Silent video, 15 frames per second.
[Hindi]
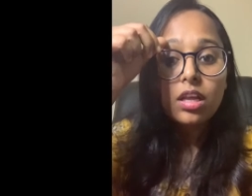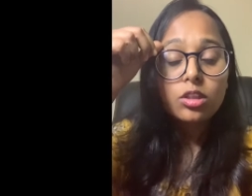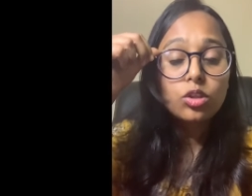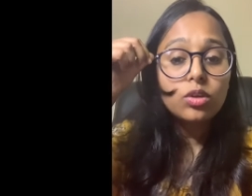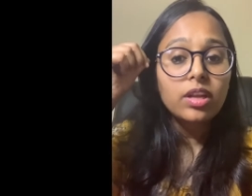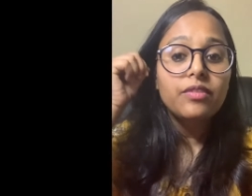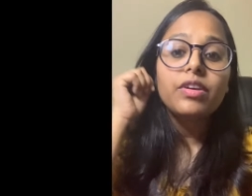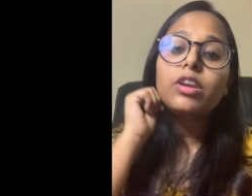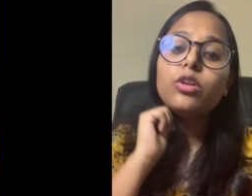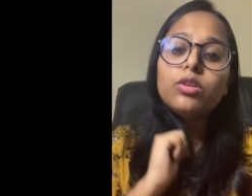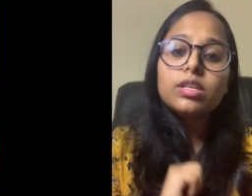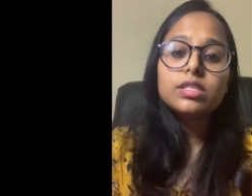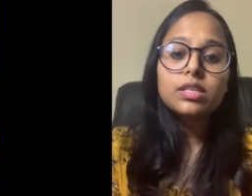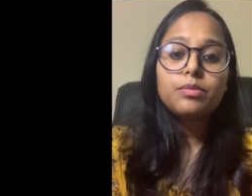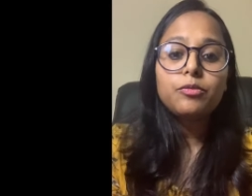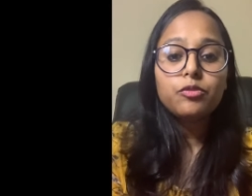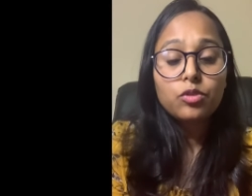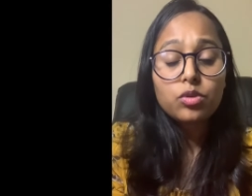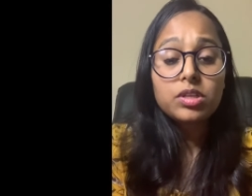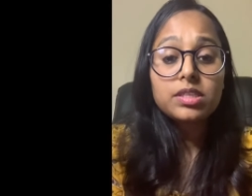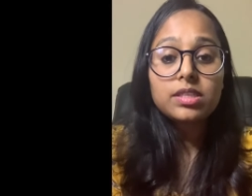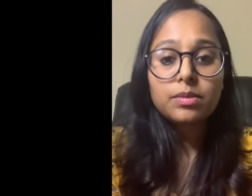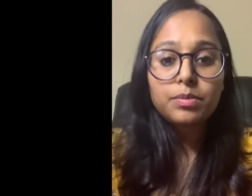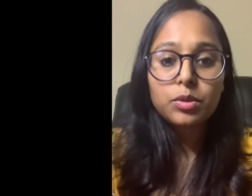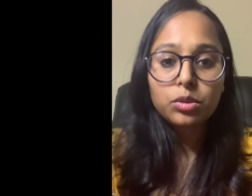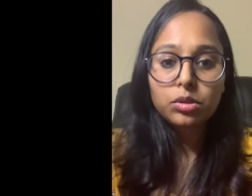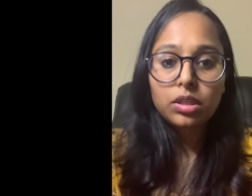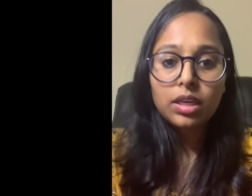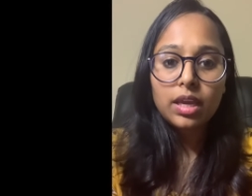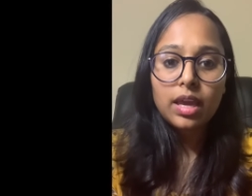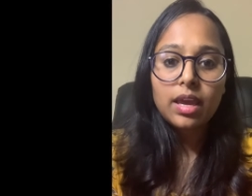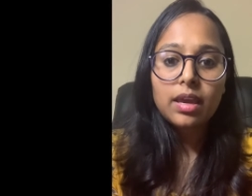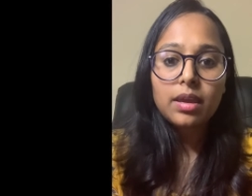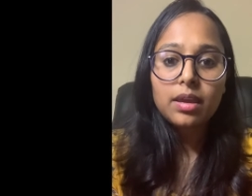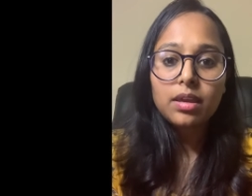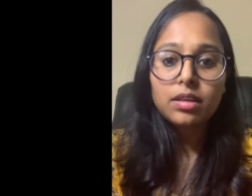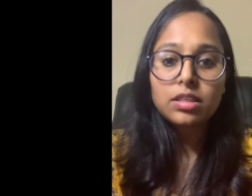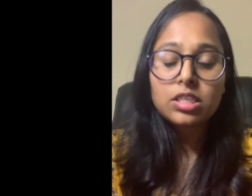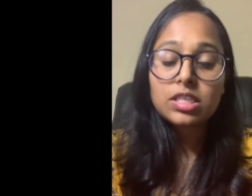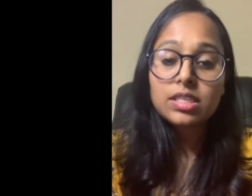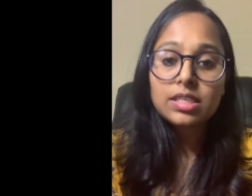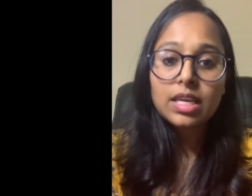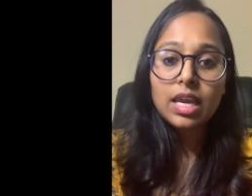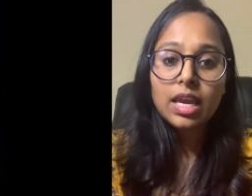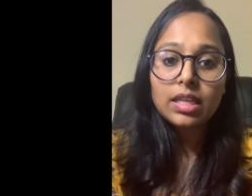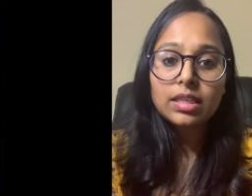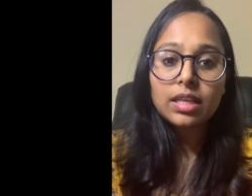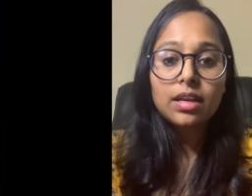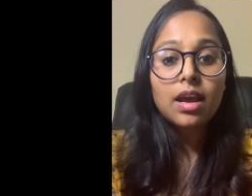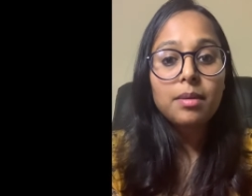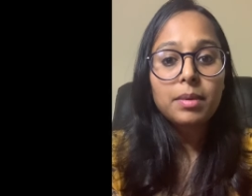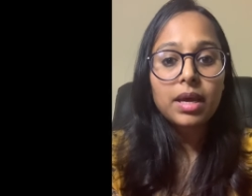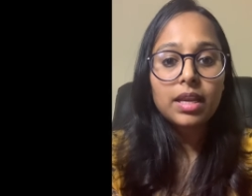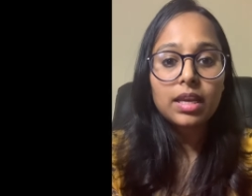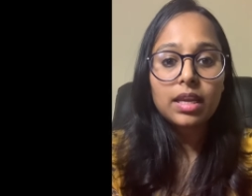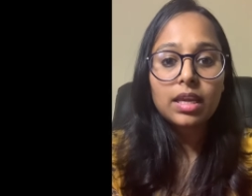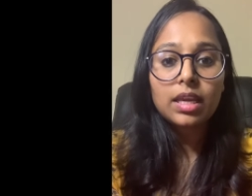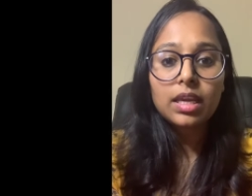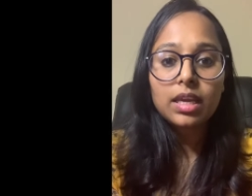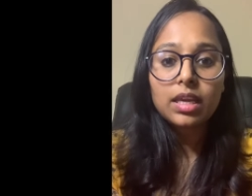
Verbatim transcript: तो रेवेन्यू रिसिप्ट वो रिसिप्ट होती हैं जिसके अंदर हमारी